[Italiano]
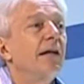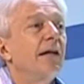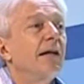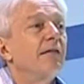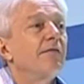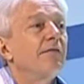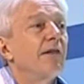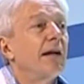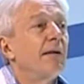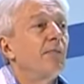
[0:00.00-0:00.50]

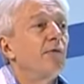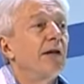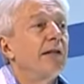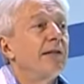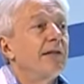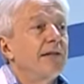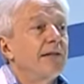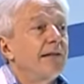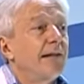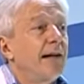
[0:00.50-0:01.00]
rifaremo
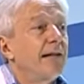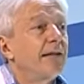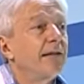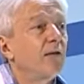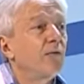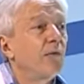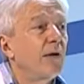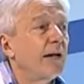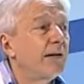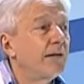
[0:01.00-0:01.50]
altri
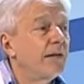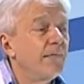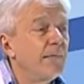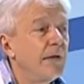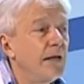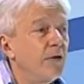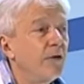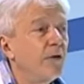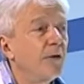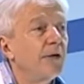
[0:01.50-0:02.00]
30-40
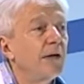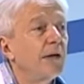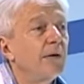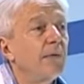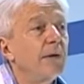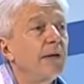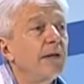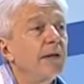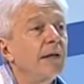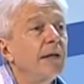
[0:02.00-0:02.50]
milioni,
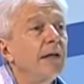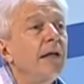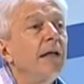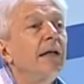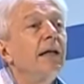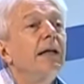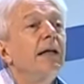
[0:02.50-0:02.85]
quindi